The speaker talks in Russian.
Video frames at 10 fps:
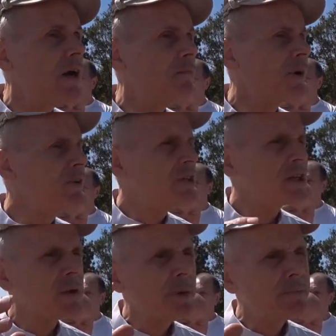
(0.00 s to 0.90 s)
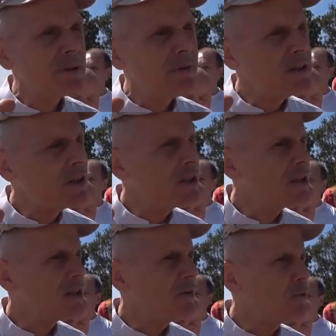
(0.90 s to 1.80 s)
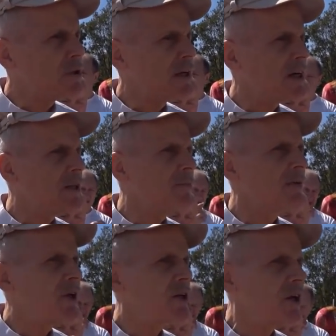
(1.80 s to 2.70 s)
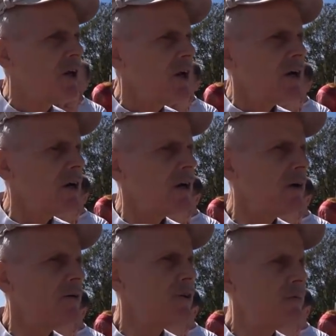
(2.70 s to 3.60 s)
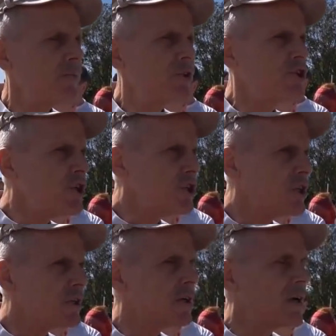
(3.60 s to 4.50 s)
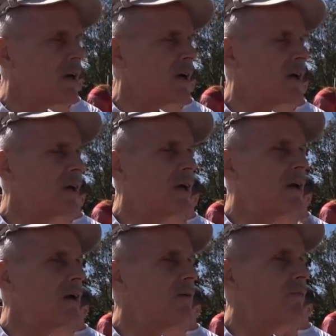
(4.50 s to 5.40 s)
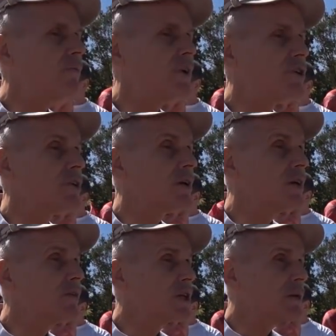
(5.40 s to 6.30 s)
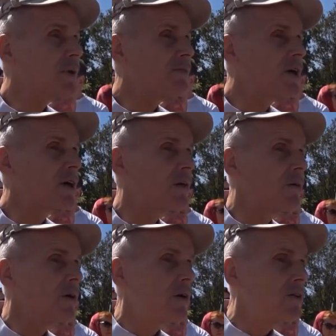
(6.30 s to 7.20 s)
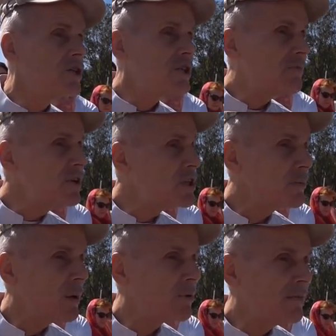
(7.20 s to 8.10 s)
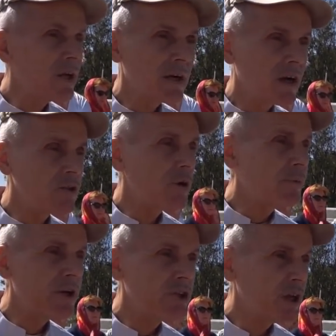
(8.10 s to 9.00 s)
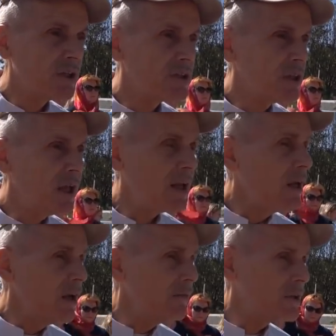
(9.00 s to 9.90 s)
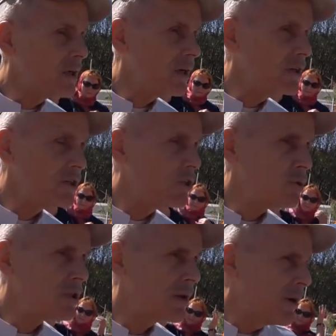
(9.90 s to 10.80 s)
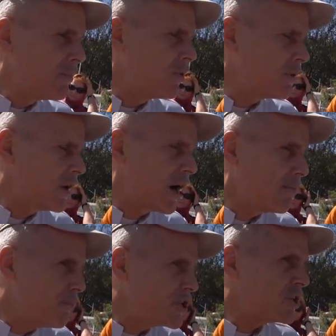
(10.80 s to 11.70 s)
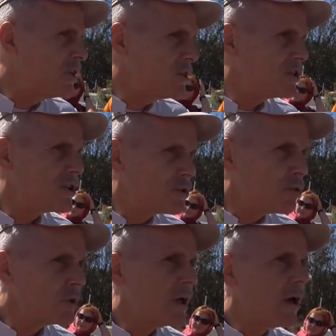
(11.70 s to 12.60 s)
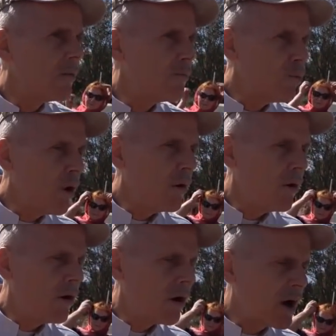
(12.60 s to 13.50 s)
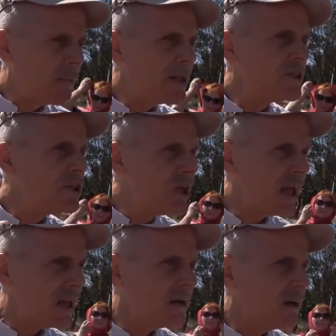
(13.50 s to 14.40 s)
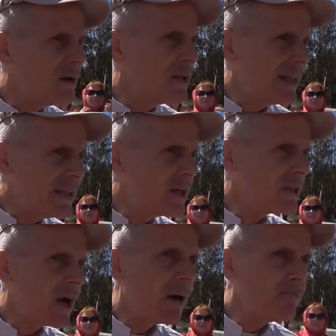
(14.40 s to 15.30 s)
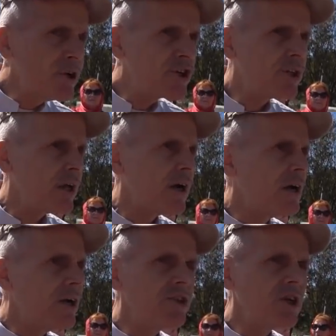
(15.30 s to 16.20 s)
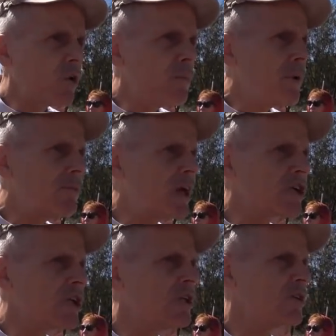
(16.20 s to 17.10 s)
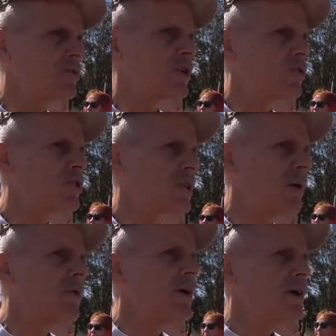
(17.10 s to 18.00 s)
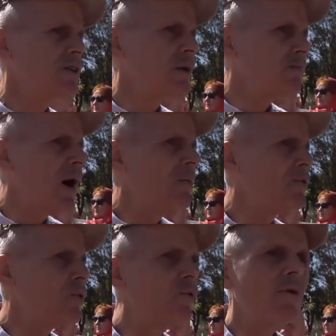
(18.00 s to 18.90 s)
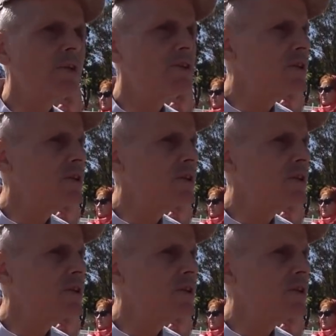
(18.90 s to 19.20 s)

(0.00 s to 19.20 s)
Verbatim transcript: профессорско-преподавательский состав после каждой проверки э, чистят. И, э, значит, и вот эта проверка, независимая проверка, которая приезжает из Дели, ведь э, институт Сайбаба, он обычный институт по э, команде Дели. Для них это обычное. Никакой поблажки нету за то, что там Сайбаба, духовность,